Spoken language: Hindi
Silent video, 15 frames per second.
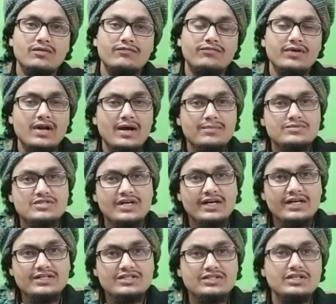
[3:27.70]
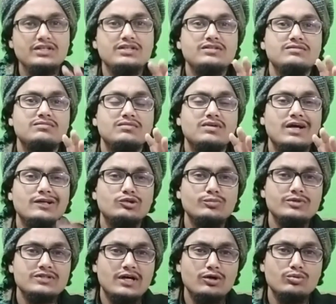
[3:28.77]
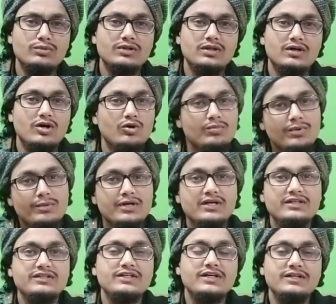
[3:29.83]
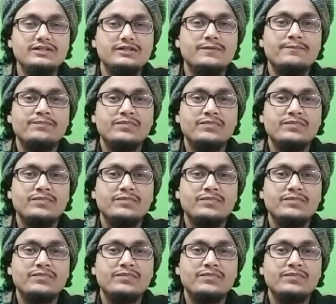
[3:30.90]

फिर आप चाहें जितनी रातों में झाड़ू मत लगाओ बेबरकती आएगी